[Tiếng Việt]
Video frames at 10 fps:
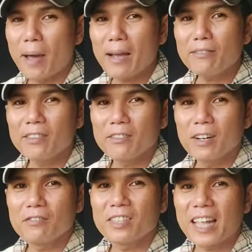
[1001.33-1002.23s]
vừa bán
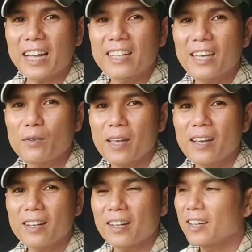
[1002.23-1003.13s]
vừa vừa tặng theo
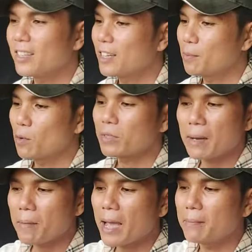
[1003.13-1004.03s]
nha à, thì
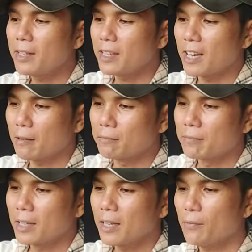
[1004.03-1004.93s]
120.000 đồng
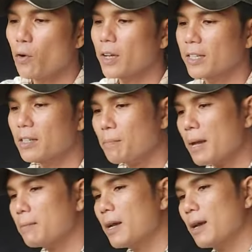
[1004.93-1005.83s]
phôi ngày trước
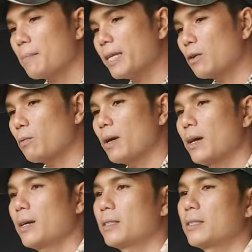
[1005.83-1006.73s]
bán 70 à, chục
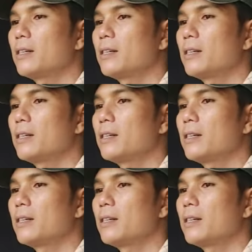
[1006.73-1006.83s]
à,